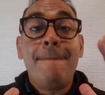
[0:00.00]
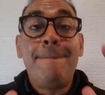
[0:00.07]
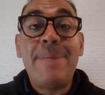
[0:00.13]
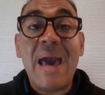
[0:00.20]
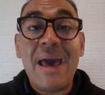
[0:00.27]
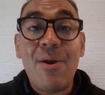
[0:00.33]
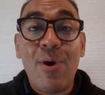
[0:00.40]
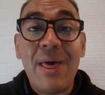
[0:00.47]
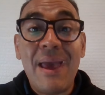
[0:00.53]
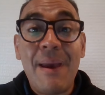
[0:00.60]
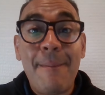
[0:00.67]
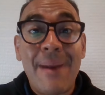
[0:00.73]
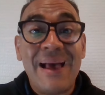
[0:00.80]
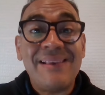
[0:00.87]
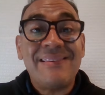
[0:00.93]
pero
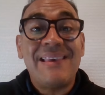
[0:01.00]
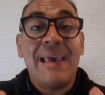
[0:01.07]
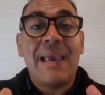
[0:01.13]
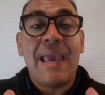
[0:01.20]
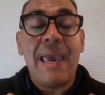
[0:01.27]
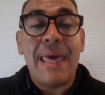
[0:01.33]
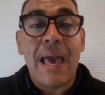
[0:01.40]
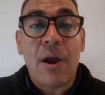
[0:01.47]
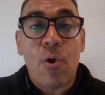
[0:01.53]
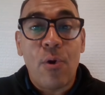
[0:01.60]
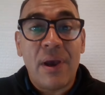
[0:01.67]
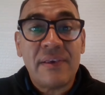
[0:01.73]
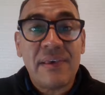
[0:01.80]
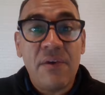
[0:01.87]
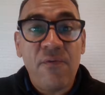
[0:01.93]
además se queda con
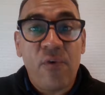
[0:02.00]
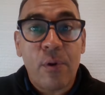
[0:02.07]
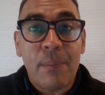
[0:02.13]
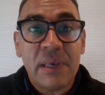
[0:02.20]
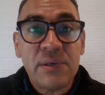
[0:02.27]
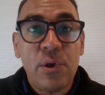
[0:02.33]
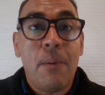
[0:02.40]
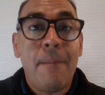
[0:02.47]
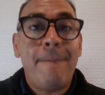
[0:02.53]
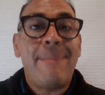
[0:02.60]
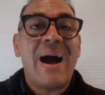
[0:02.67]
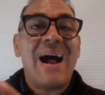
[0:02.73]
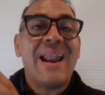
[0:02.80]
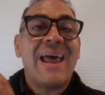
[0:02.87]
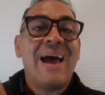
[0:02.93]
esa información
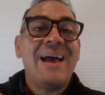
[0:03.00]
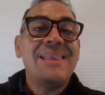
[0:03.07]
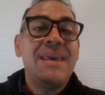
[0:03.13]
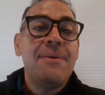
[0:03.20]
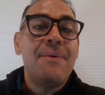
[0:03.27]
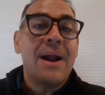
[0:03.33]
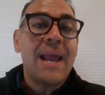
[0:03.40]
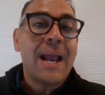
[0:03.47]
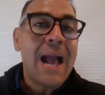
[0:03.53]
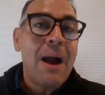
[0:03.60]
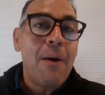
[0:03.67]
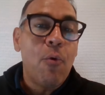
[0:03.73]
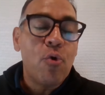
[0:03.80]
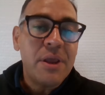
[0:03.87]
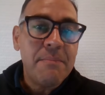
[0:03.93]
para llevar a
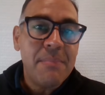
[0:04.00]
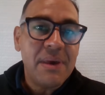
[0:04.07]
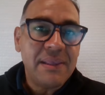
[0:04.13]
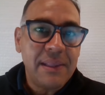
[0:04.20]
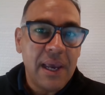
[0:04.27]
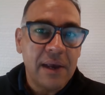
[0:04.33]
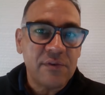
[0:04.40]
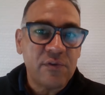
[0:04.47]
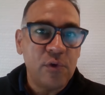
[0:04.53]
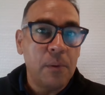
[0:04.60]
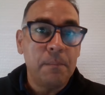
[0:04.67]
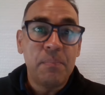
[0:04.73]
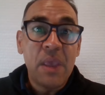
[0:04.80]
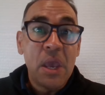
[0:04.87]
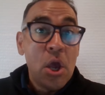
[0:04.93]
cabo una investigación
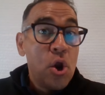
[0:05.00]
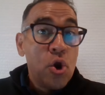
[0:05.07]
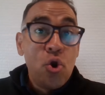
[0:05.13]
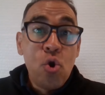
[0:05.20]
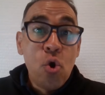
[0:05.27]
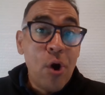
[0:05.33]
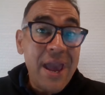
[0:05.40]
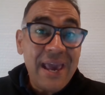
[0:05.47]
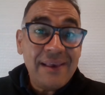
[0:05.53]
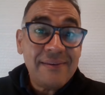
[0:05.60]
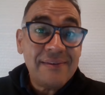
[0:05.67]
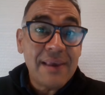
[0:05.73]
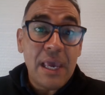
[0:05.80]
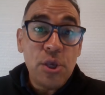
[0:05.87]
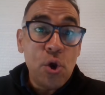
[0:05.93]
no
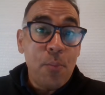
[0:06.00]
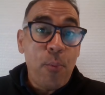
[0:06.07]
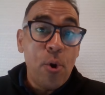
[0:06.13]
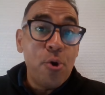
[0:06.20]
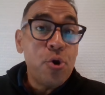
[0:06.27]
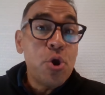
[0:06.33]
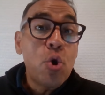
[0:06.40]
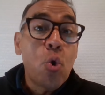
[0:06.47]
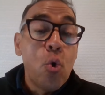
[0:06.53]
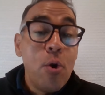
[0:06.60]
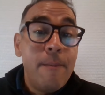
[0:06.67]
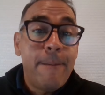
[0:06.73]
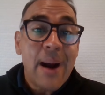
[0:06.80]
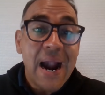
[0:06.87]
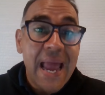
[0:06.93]
es que yo puedo
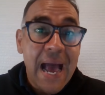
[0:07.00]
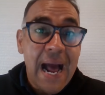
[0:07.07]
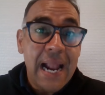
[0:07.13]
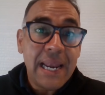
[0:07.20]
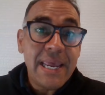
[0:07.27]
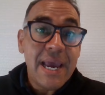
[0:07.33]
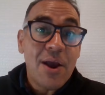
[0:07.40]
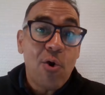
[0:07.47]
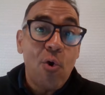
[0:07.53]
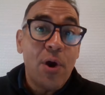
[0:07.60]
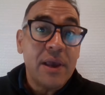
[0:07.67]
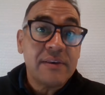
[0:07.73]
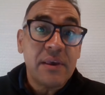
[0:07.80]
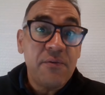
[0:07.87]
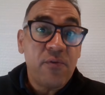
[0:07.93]
inculpar a alguien
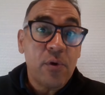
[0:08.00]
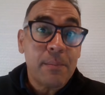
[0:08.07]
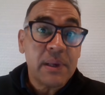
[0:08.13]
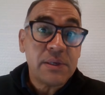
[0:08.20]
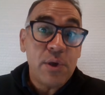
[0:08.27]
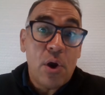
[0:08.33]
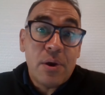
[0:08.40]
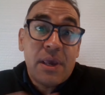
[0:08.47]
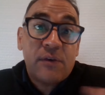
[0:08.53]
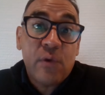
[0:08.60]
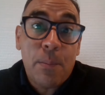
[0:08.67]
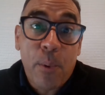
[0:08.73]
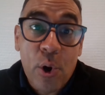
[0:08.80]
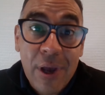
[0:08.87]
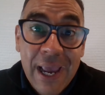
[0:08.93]
con esa información. ¿Y
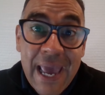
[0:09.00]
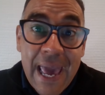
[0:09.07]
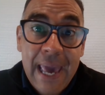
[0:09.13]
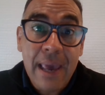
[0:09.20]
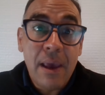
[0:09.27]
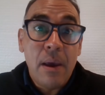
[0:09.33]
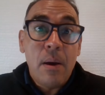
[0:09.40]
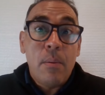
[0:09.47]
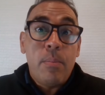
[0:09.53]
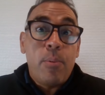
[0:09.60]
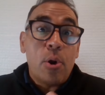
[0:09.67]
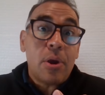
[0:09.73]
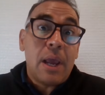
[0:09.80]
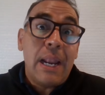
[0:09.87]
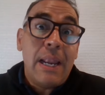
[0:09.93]
eso por qué?
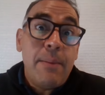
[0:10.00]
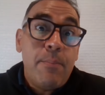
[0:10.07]
Porque el